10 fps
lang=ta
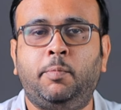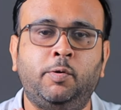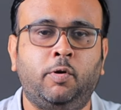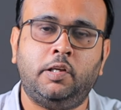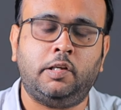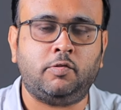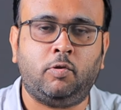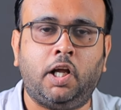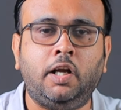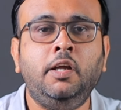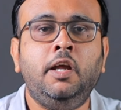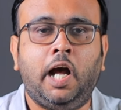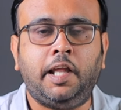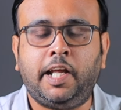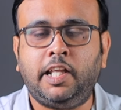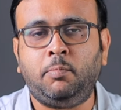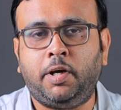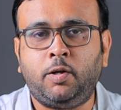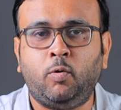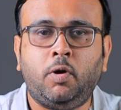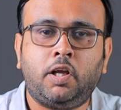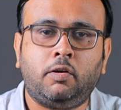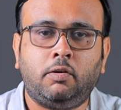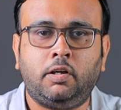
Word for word: அப்படின்னு கூட சொல்லலாம் அதுக்கேற்ற மாதிரி குமார்